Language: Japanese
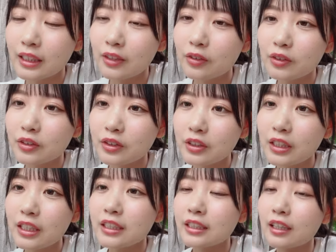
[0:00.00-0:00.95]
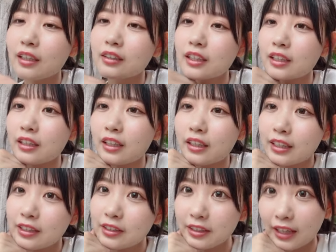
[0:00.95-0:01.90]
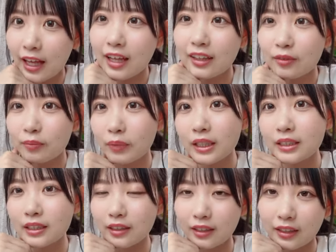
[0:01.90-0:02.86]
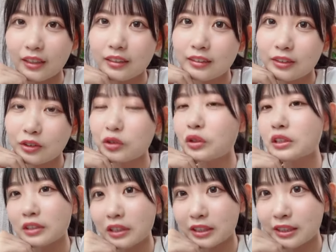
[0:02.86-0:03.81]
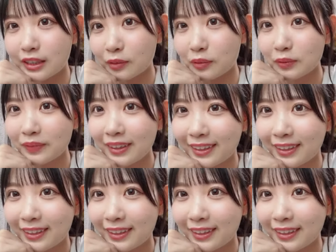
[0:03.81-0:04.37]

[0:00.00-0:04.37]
近頃ツイン率高くなったね気づいたバレちゃったちょっと恥ずかしいかも